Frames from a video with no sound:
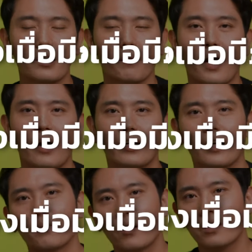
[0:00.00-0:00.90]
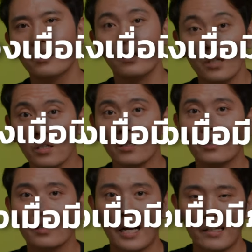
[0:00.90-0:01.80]
สำคัญนะครับ ก็คือ1นึ่งคื
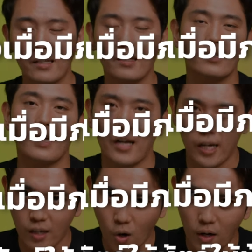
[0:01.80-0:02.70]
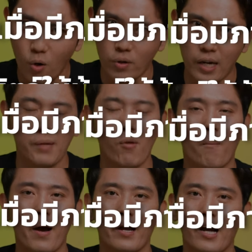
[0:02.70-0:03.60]
อการกินเนื้อสัตว์ให้น้อยลงอย่างที่บอก
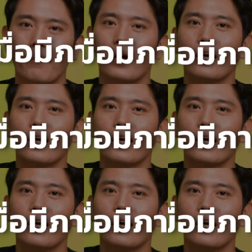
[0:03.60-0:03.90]
ไปนะครับ